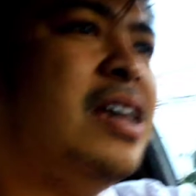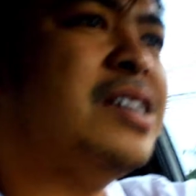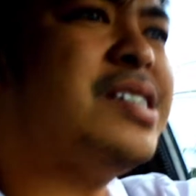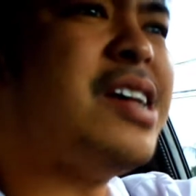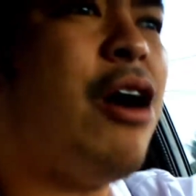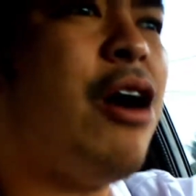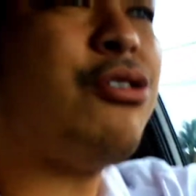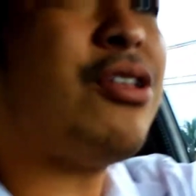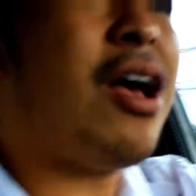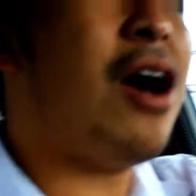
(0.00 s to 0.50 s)

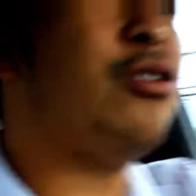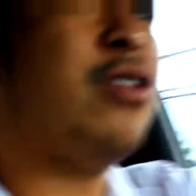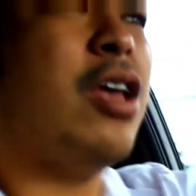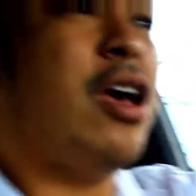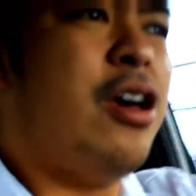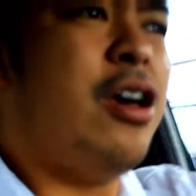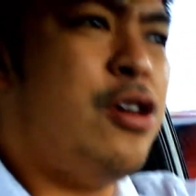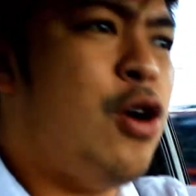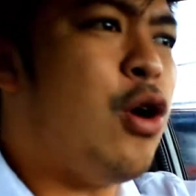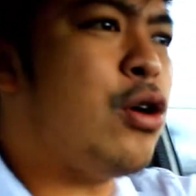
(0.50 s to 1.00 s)
i-shoutout
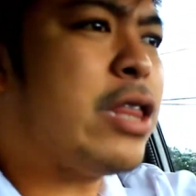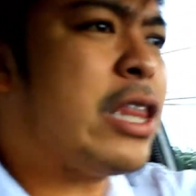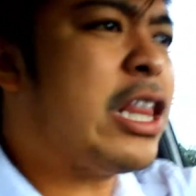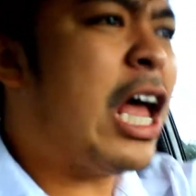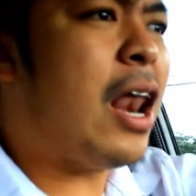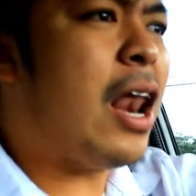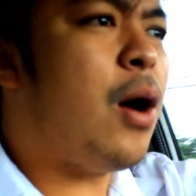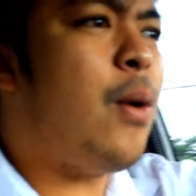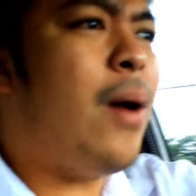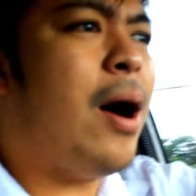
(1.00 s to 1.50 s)
yung
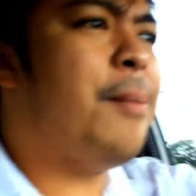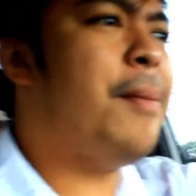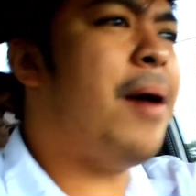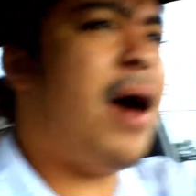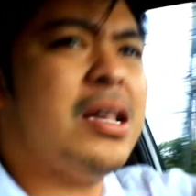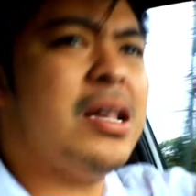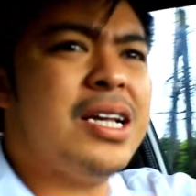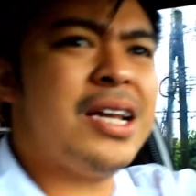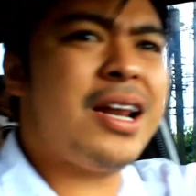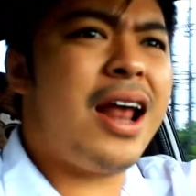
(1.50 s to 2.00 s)
dalawang
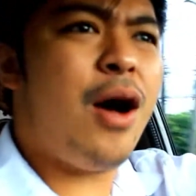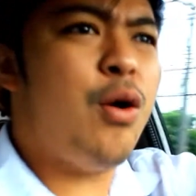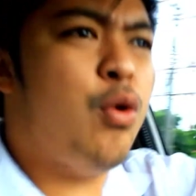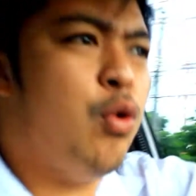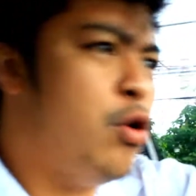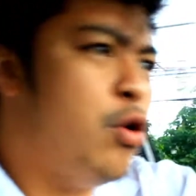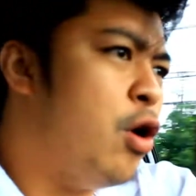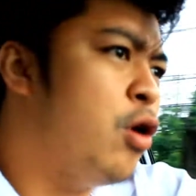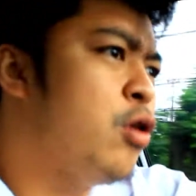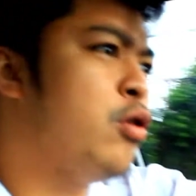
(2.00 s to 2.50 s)
mga
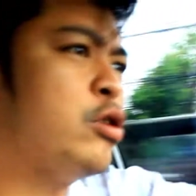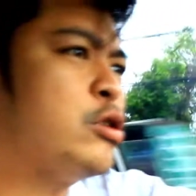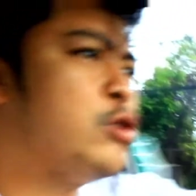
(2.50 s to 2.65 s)
sinaulong